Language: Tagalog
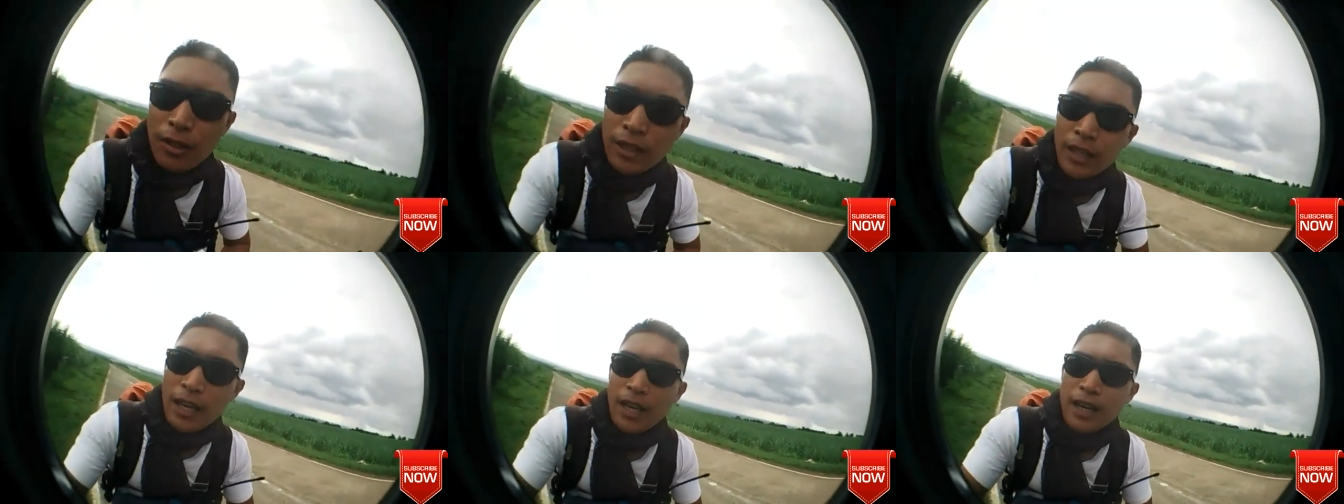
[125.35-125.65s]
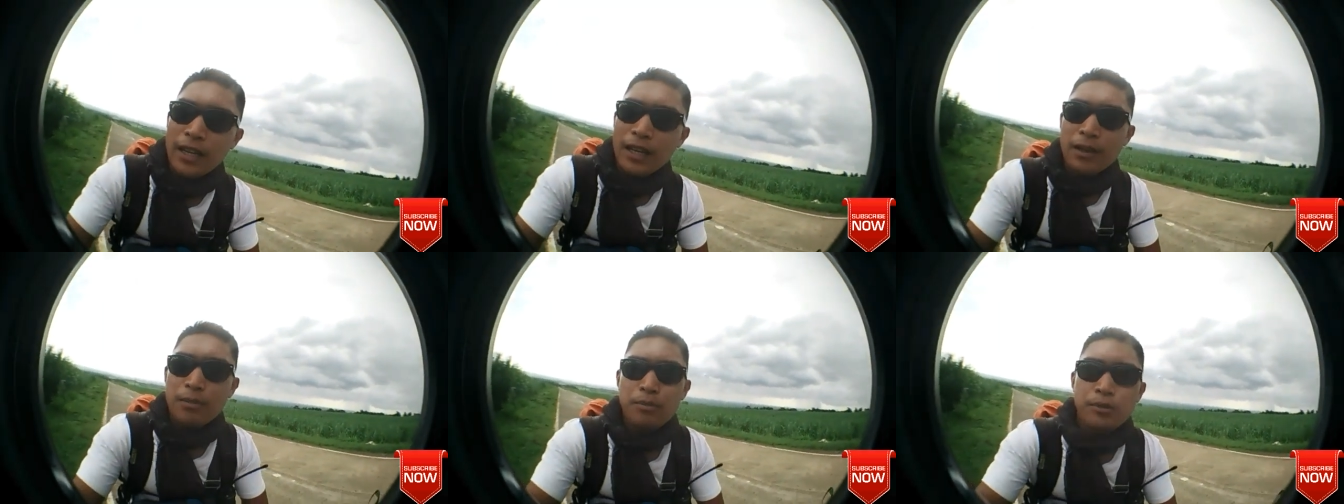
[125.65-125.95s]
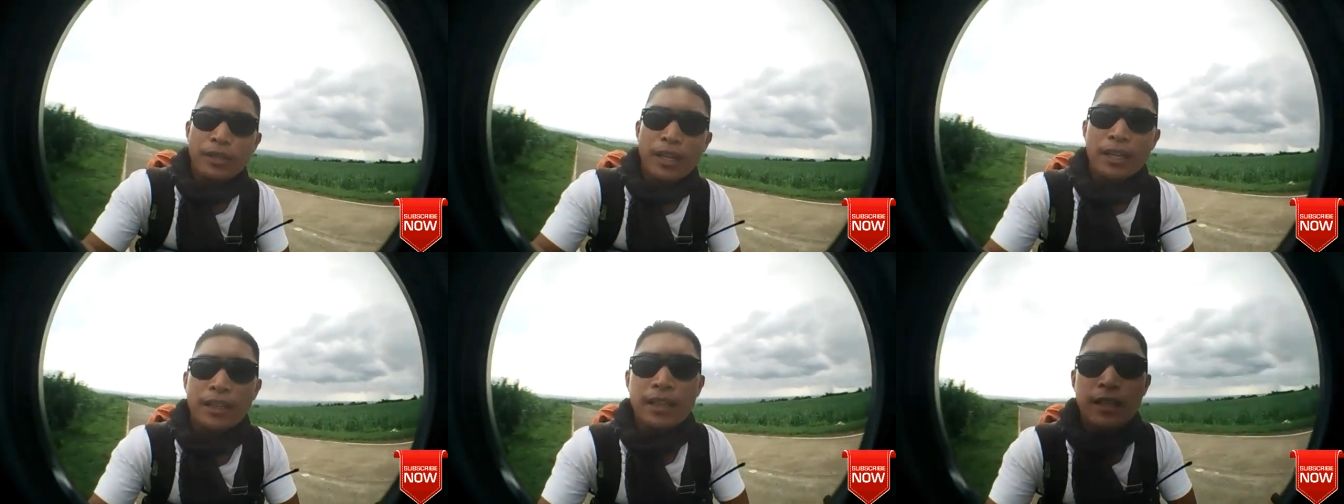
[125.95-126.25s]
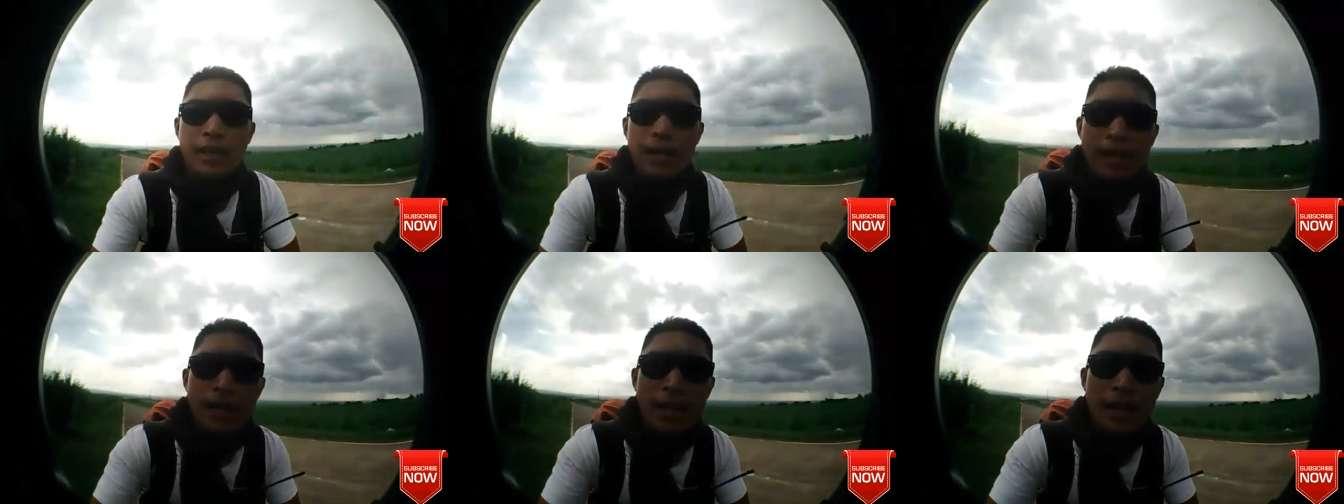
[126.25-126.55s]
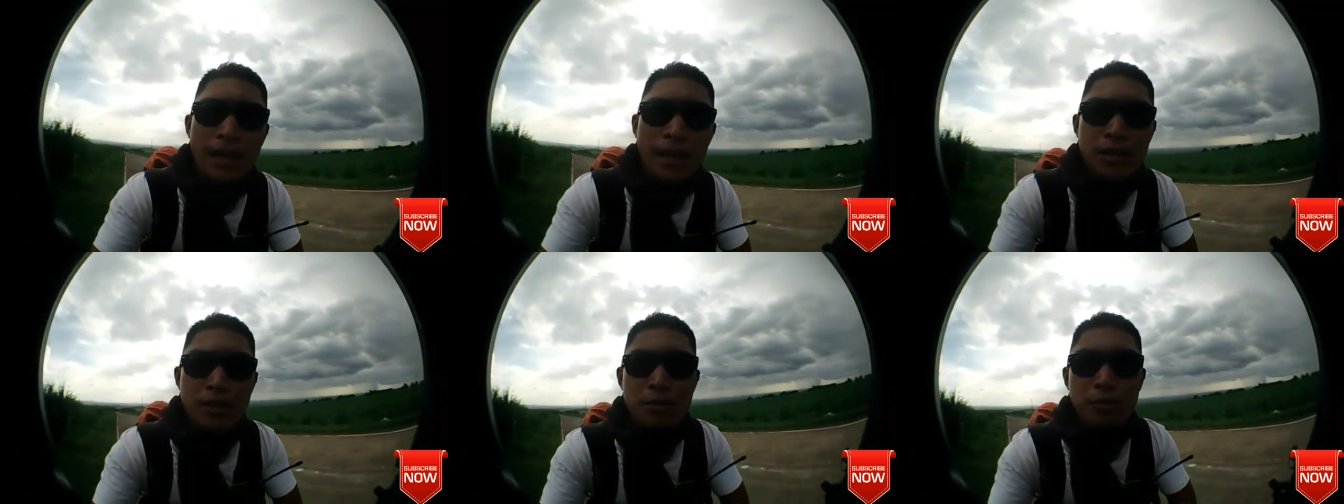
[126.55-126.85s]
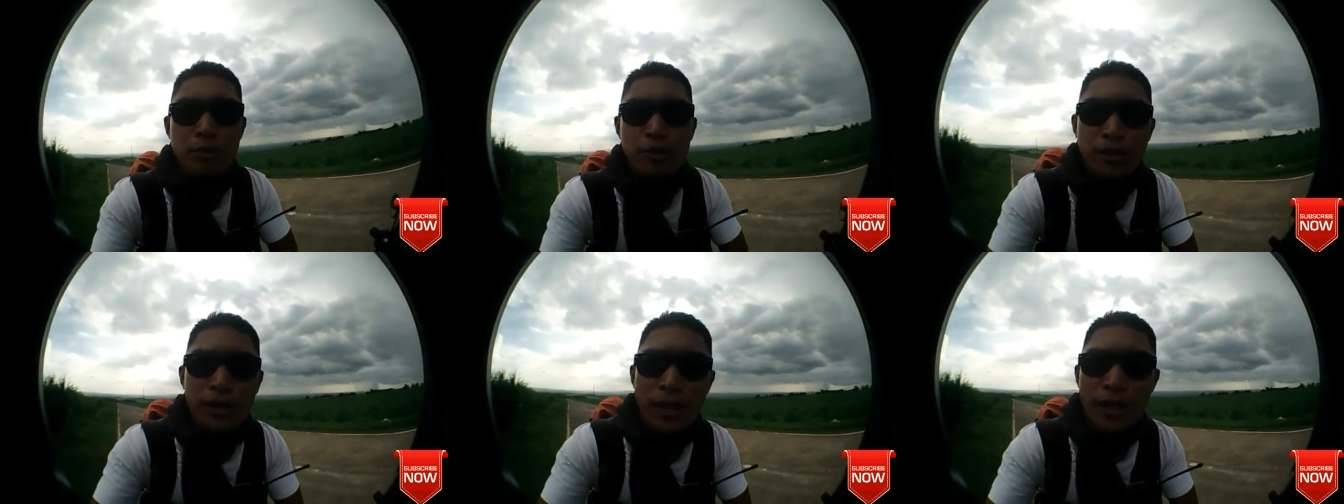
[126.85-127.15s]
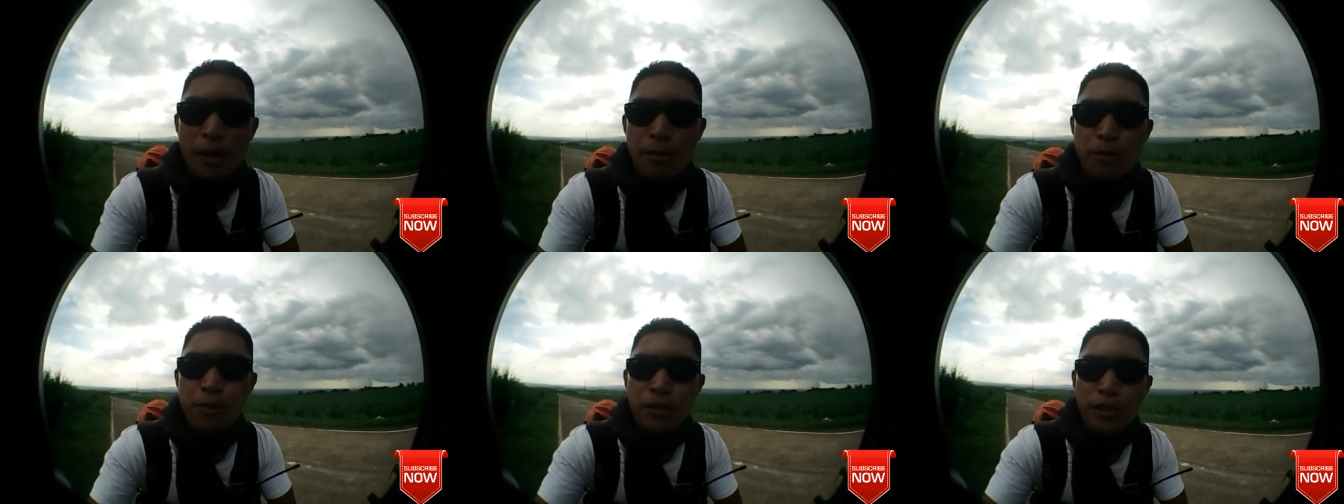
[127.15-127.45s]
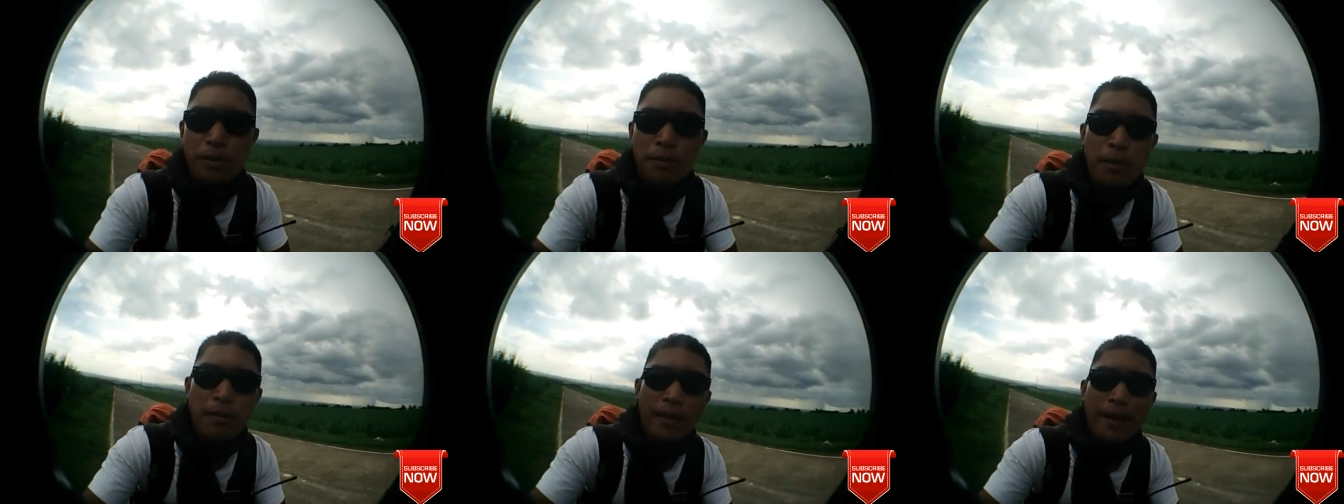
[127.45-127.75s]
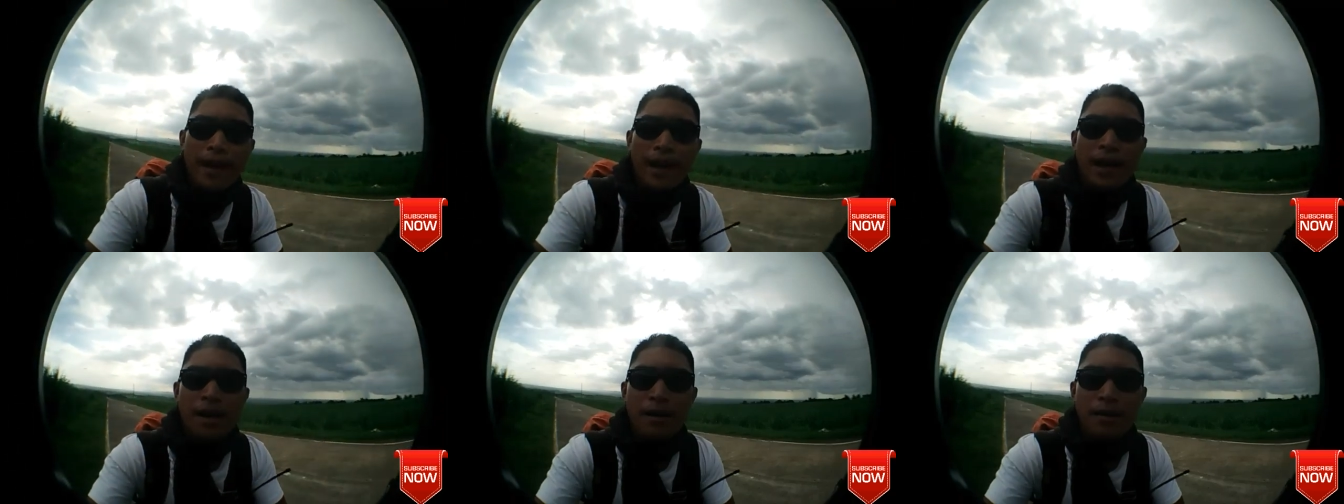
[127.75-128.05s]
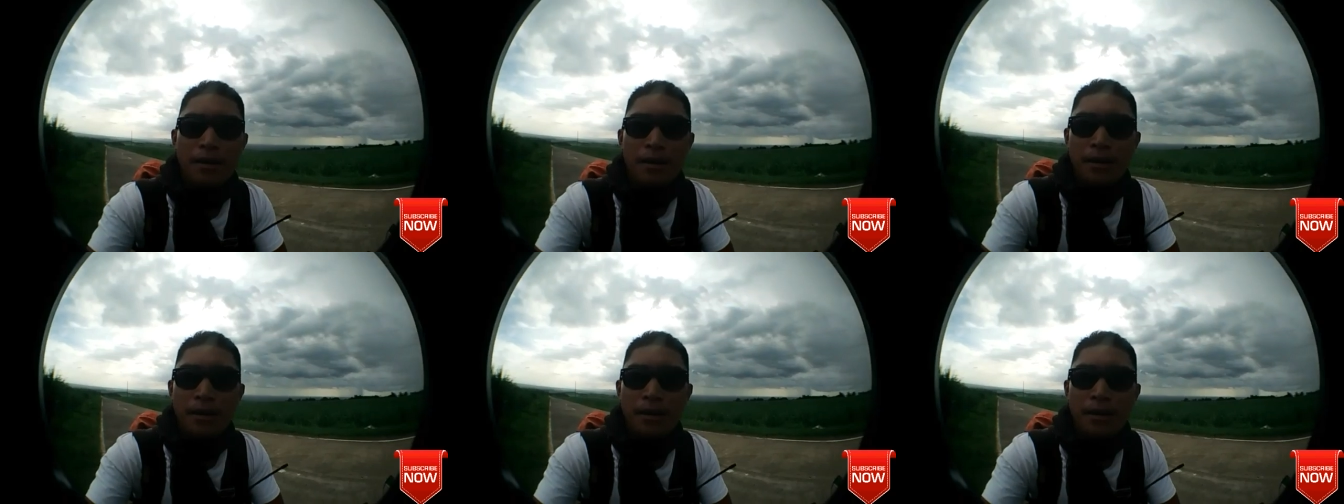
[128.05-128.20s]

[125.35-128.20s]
kailangan na po natin na sumuot na kapote mamaya.